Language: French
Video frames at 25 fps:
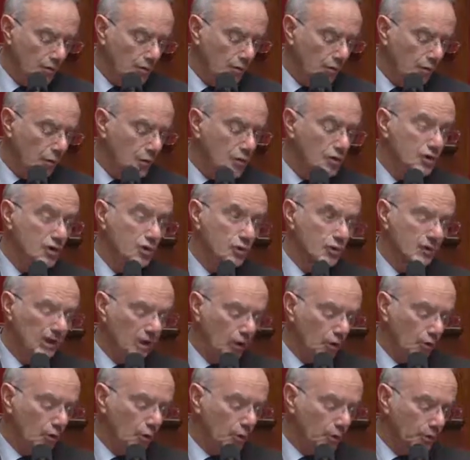se
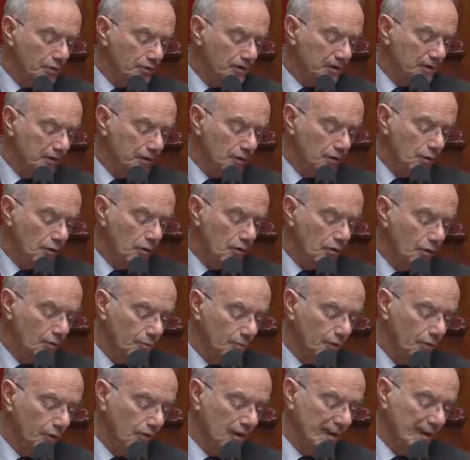construire en opposition aux
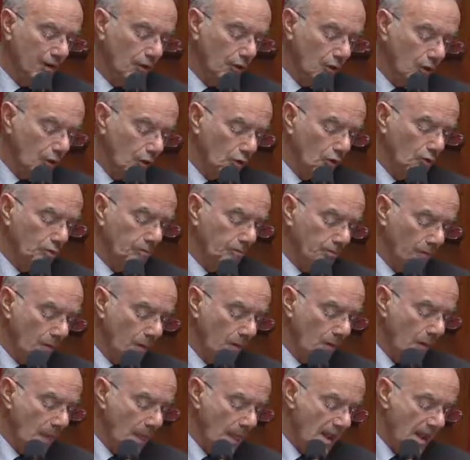communes et à leur
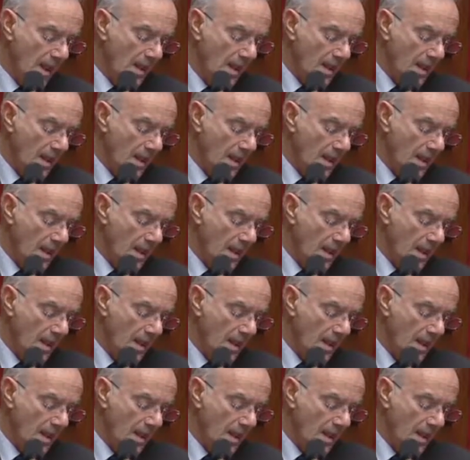regroupement.